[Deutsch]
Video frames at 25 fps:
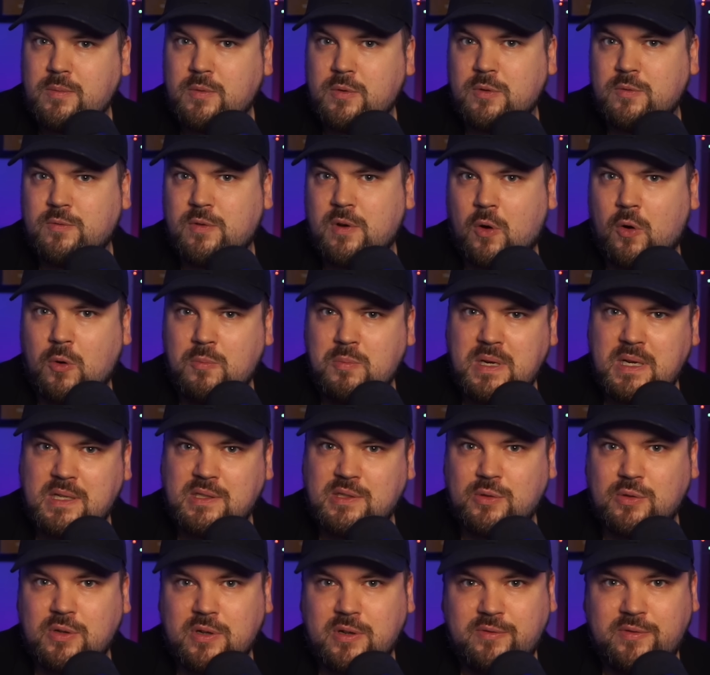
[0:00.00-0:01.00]
Und warum
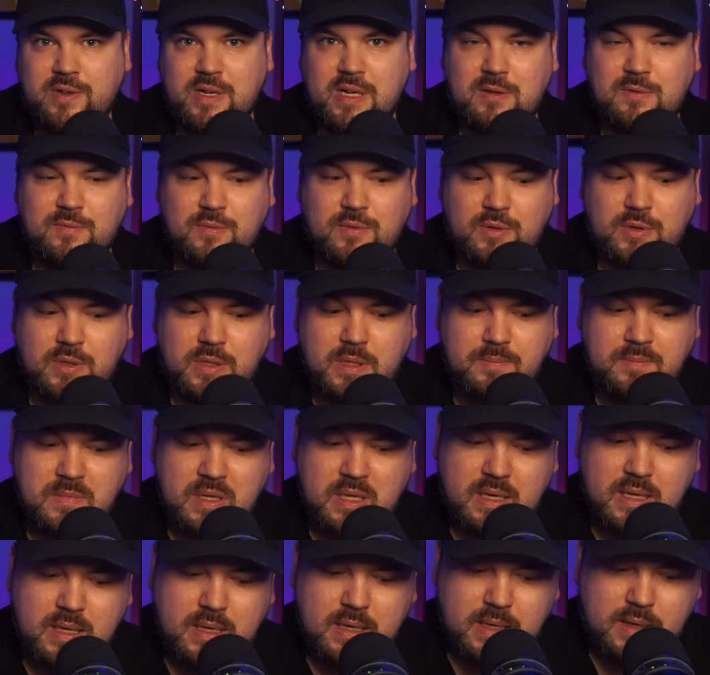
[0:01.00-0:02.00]
der so gewählt wurde,
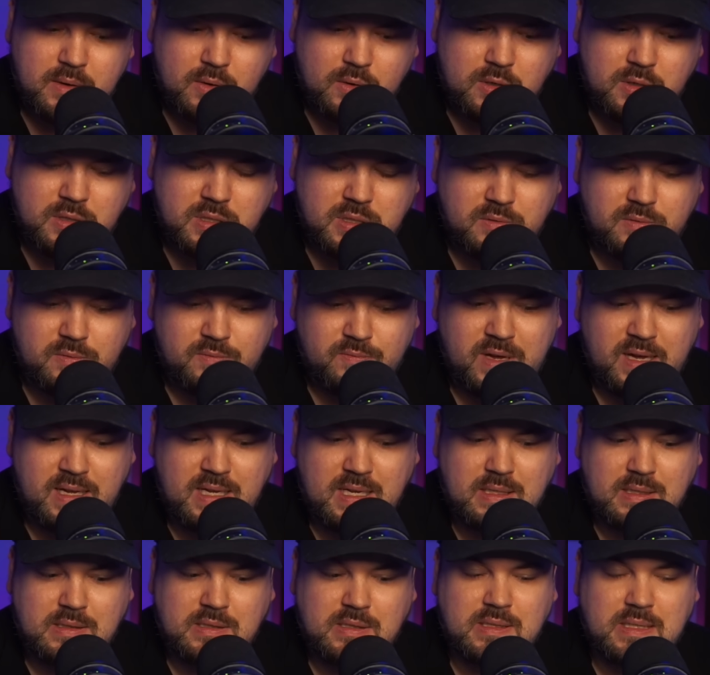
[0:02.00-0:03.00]
und
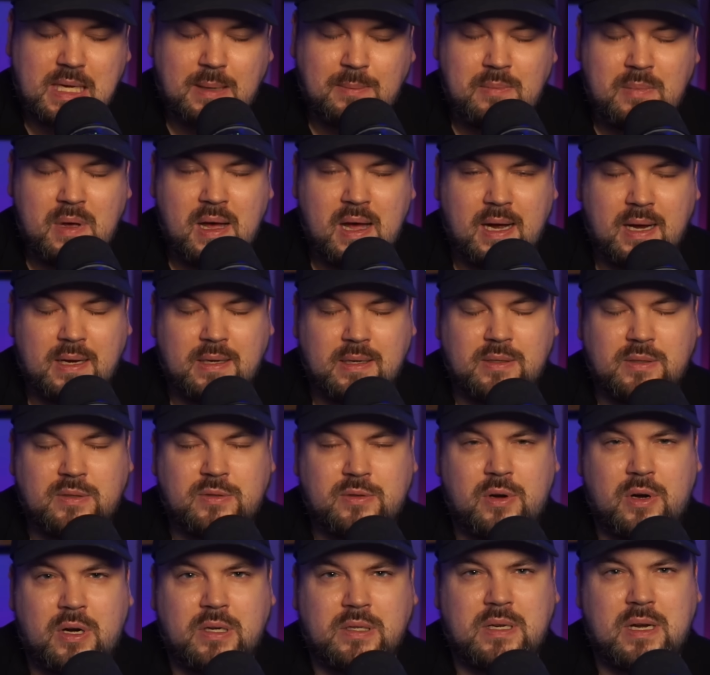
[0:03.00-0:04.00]
welcher Zusammenhang
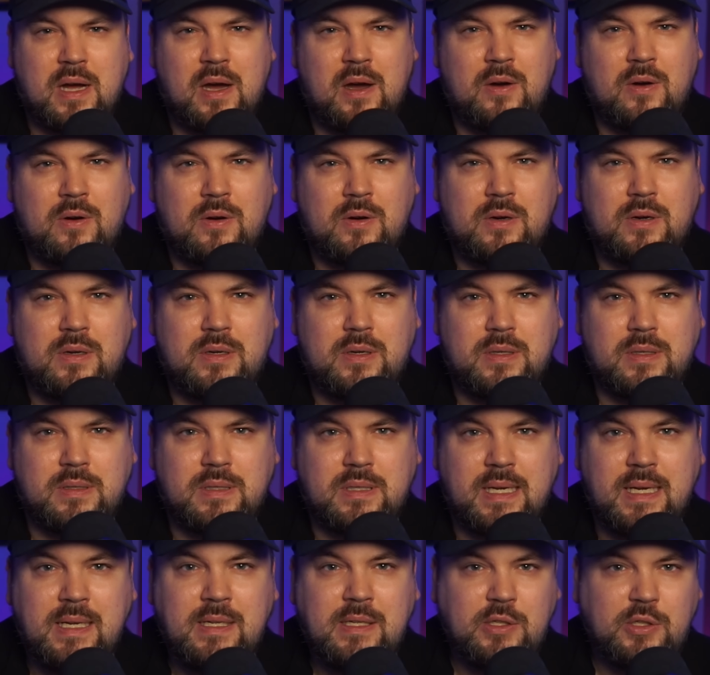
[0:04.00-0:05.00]
dort auch
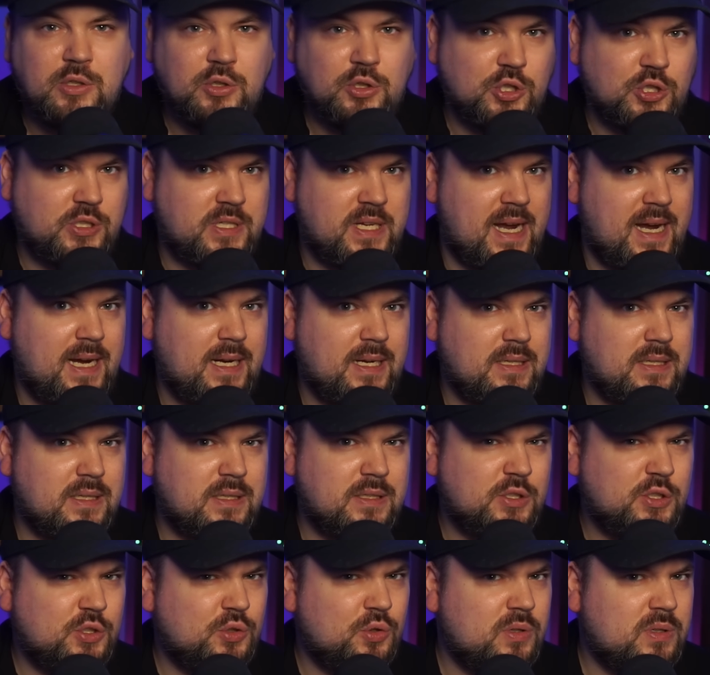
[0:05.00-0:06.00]
drin steckt,
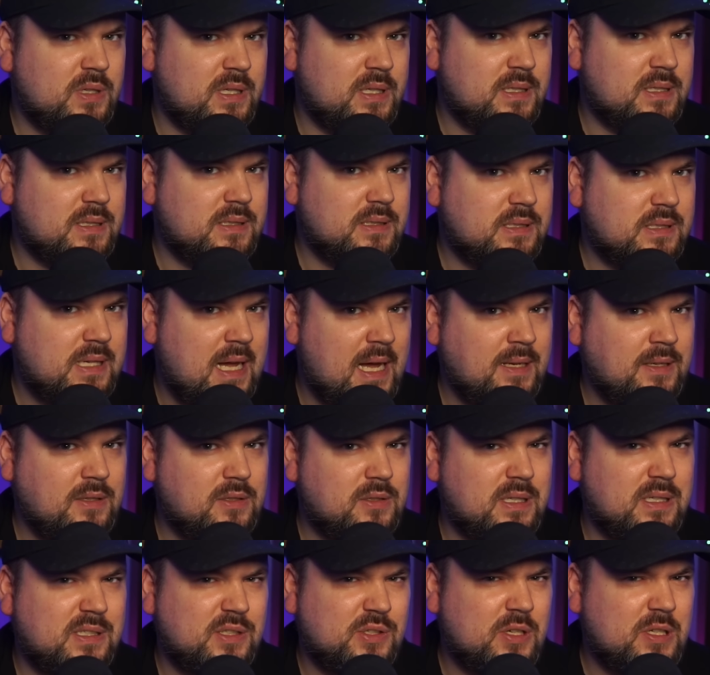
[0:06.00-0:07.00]
ist schon interessant
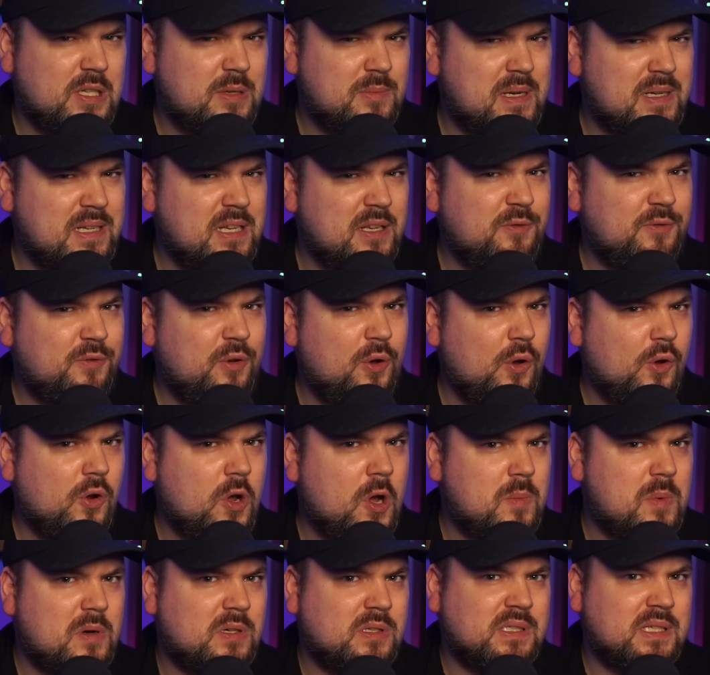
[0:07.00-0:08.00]
und den sollte man nicht
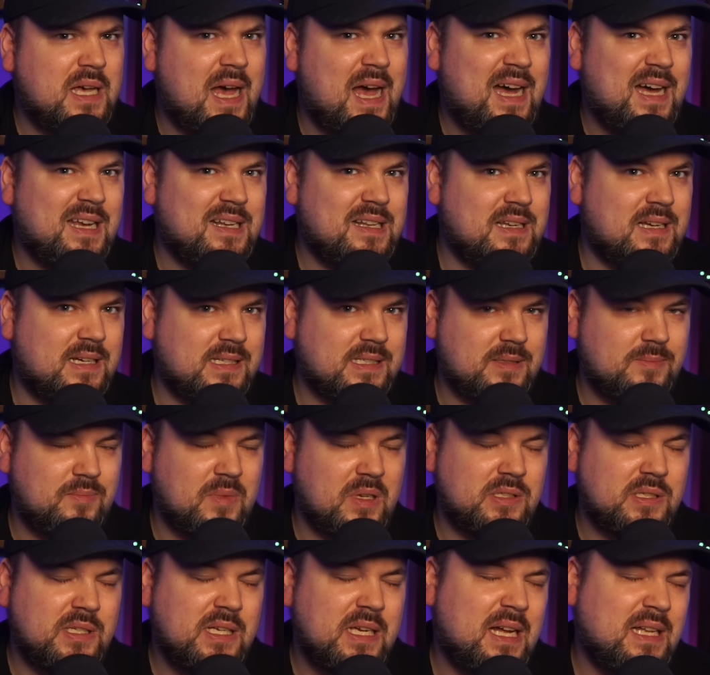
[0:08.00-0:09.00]
vollkommen außer Acht
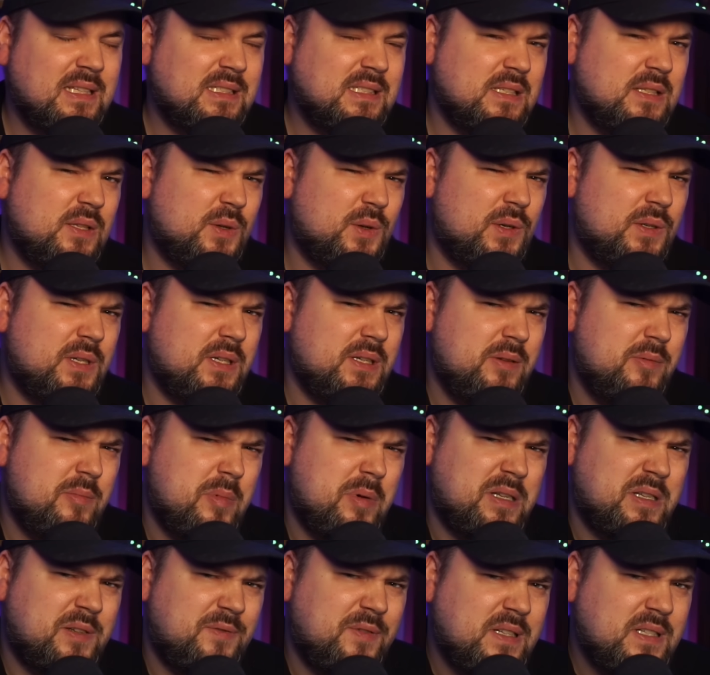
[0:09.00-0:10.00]
lassen. Also die ganzen Leute, die
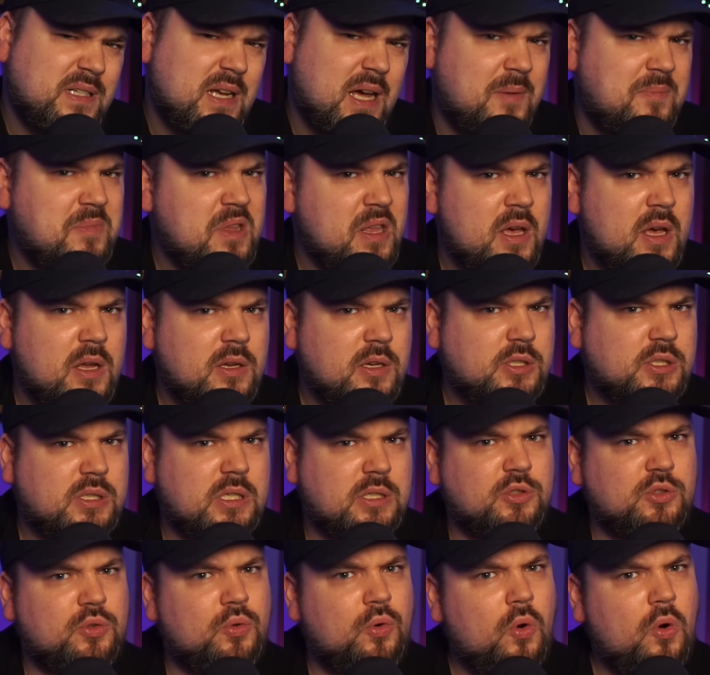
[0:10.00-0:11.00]
über Twitter das
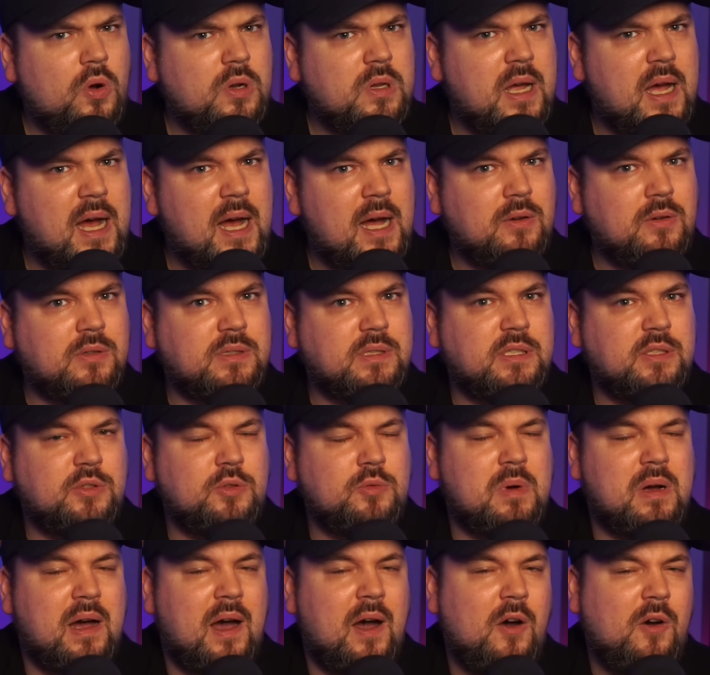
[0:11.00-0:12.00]
dann so hochladen und sich
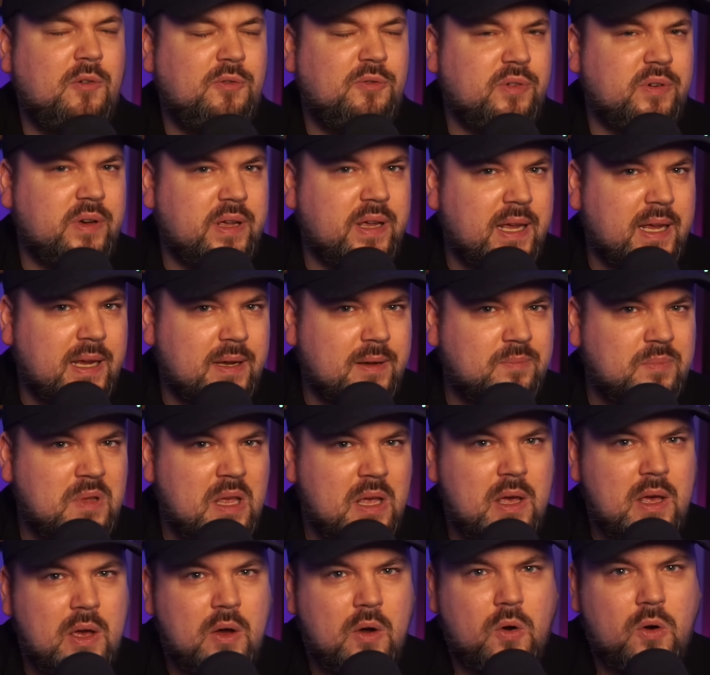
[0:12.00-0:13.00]
darüber aufregen
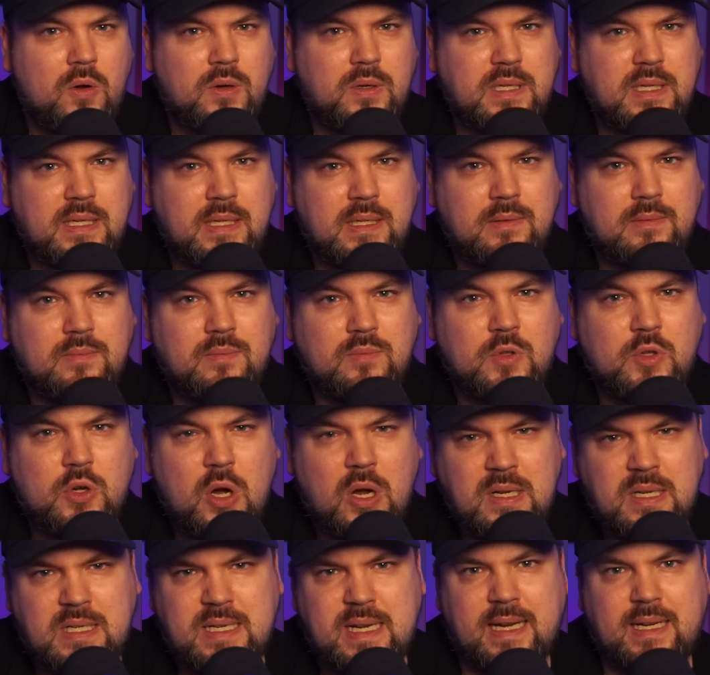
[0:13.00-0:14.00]
und den
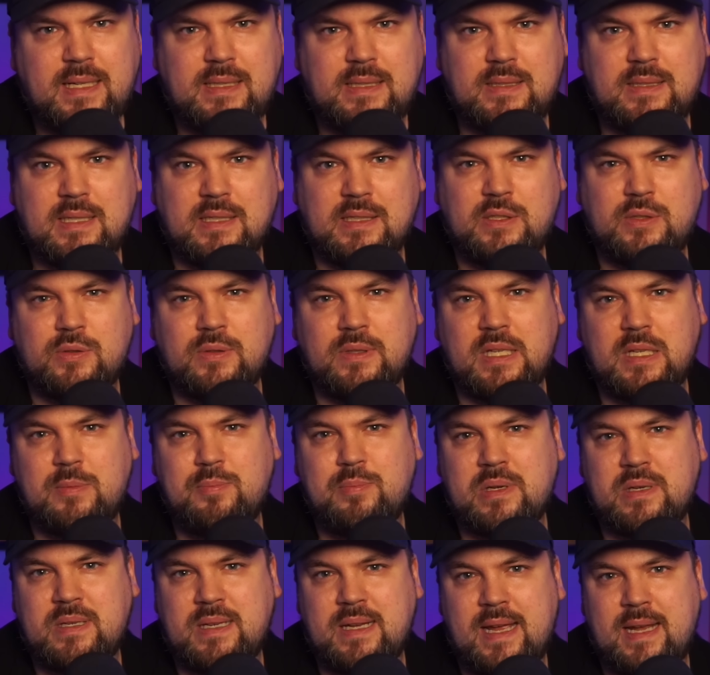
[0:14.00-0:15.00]
Kontext dazu
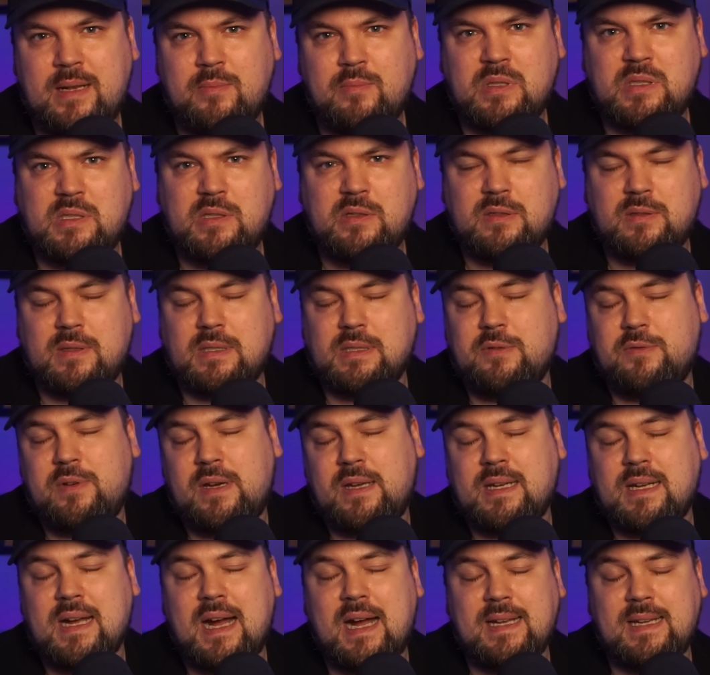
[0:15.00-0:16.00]
nicht benennen, beziehungsweise
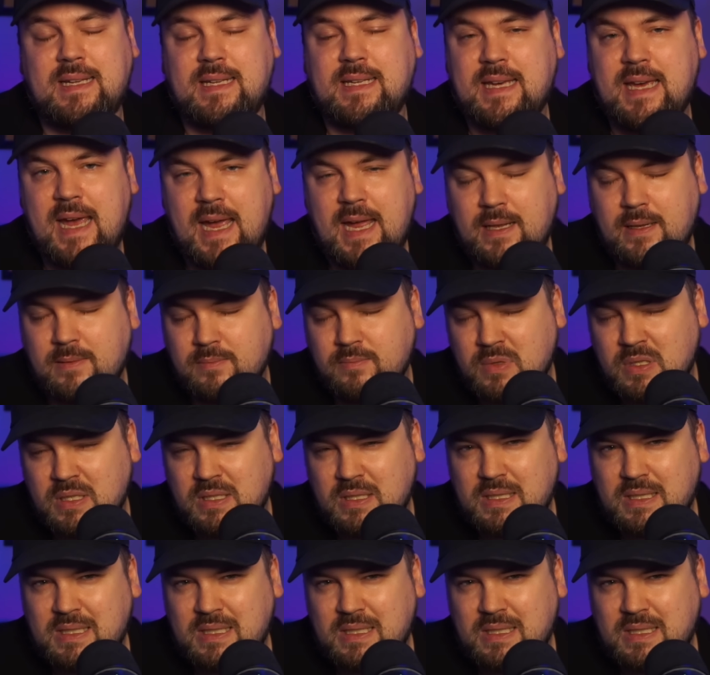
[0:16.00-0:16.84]
vielleicht gar nicht kennen,